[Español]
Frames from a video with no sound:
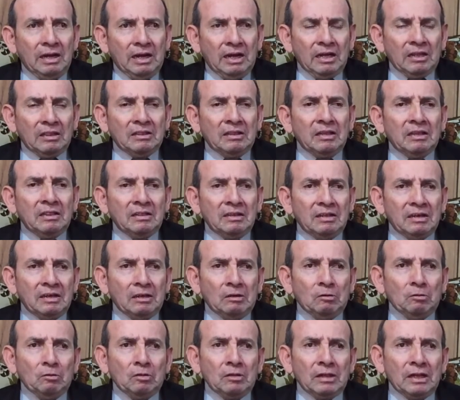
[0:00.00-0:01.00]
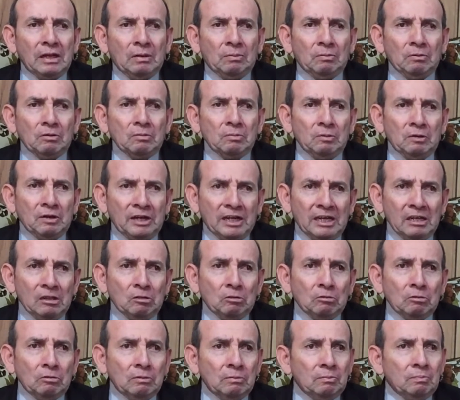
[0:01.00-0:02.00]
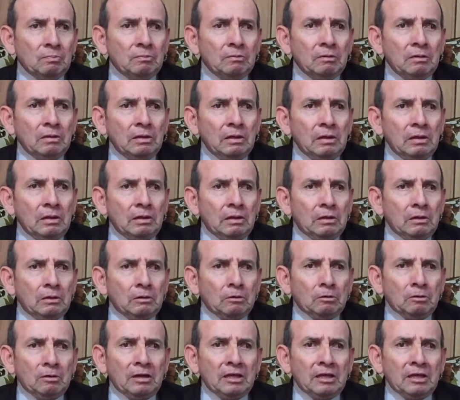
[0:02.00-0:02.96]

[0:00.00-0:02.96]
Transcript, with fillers: este escrito está muy bonito, ¿no